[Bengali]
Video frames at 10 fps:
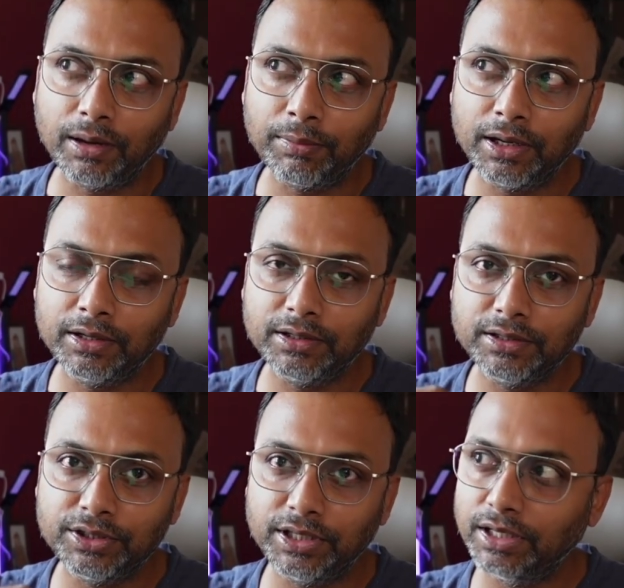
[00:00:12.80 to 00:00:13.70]
আমার
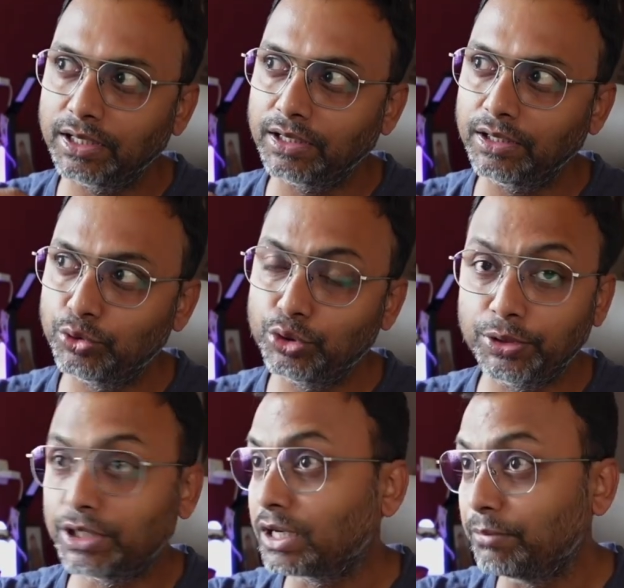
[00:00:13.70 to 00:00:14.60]
যে
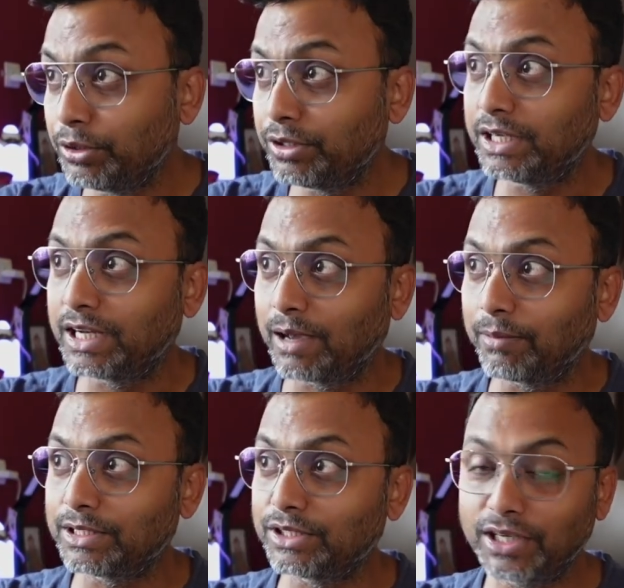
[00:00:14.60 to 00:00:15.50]
ইউটিউবে যে কমিউনিটি
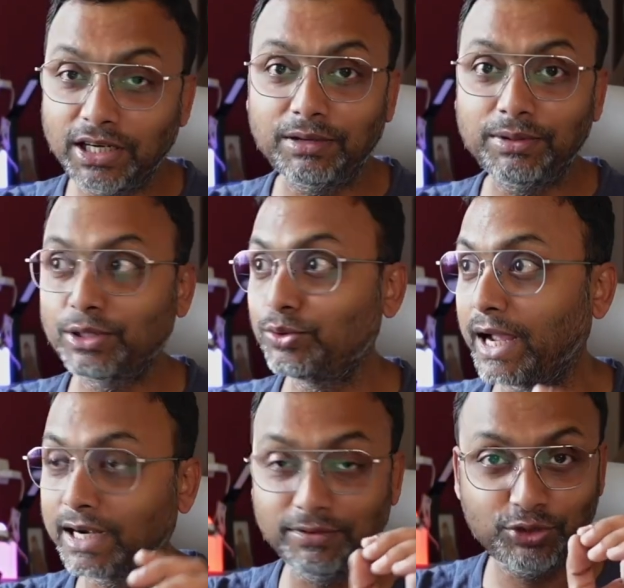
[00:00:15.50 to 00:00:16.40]
ট্যাব আছে সেখানে আমি একটু
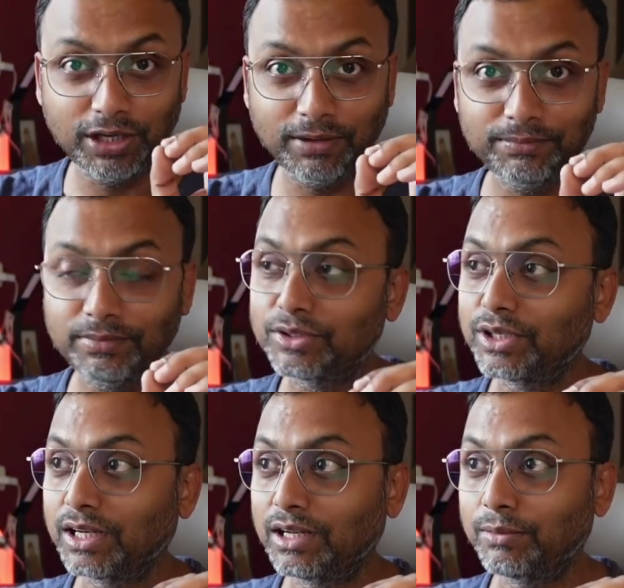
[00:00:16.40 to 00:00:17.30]
অ্যাক্টিভ ছিলাম
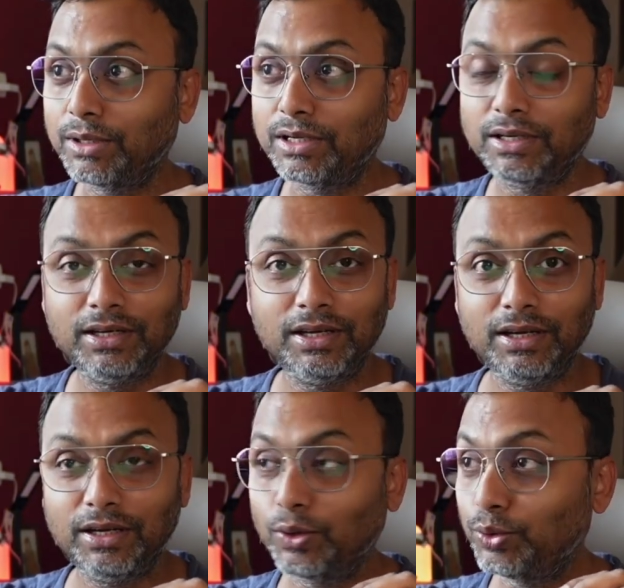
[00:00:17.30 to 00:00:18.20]
সেখানে আমার
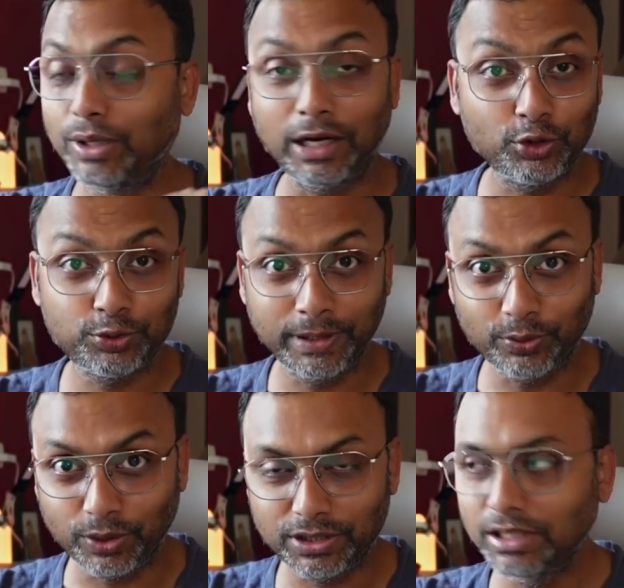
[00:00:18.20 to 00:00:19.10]
নতুন
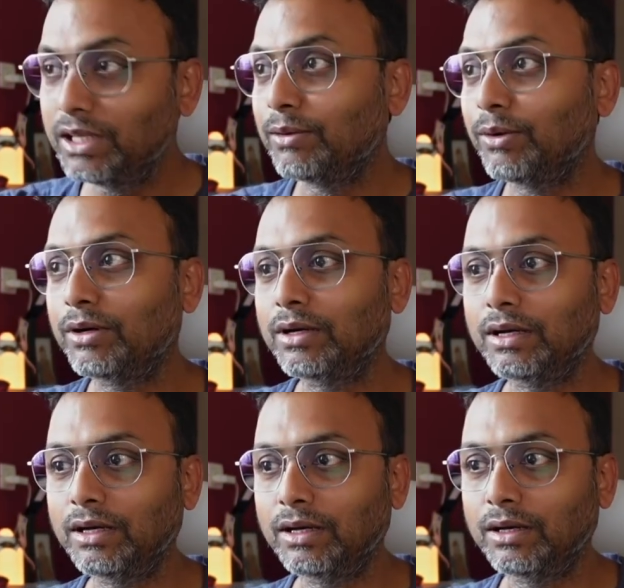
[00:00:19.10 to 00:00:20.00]
অ্যানাউন্সমেন্ট করেছি এবং
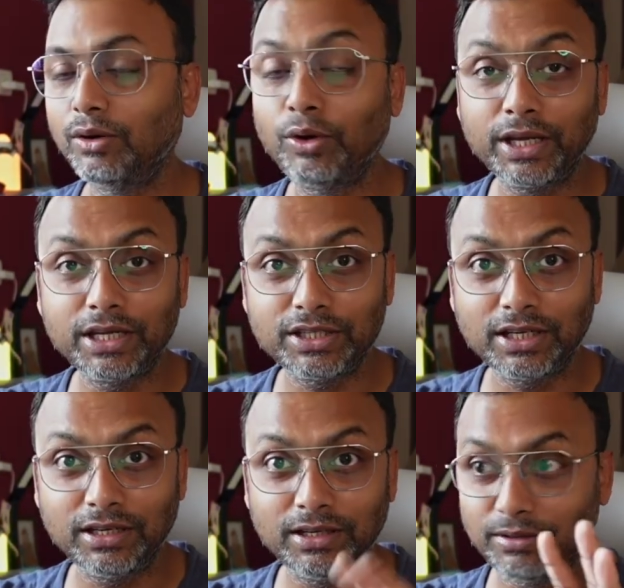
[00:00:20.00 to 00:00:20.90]
অনেকে
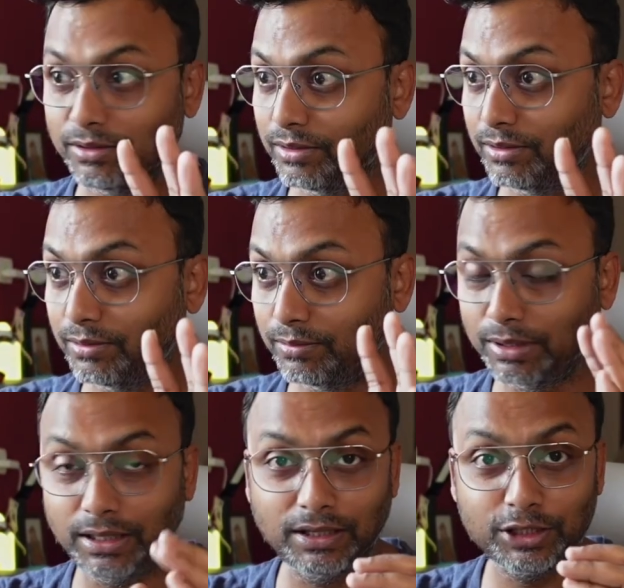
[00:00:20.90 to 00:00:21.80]
সেখানে
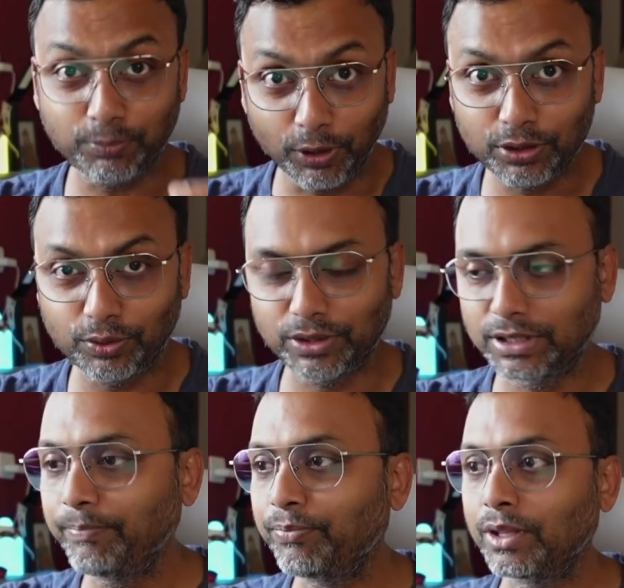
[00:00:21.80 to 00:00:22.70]
মানে রেসপন্ড
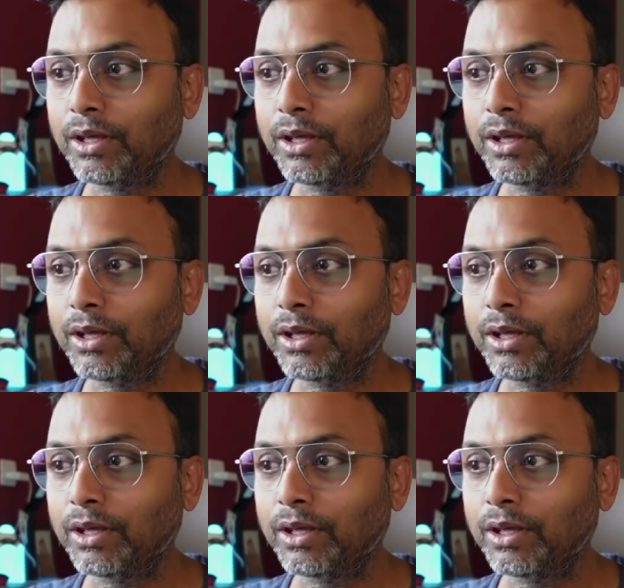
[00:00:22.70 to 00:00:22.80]
করেছে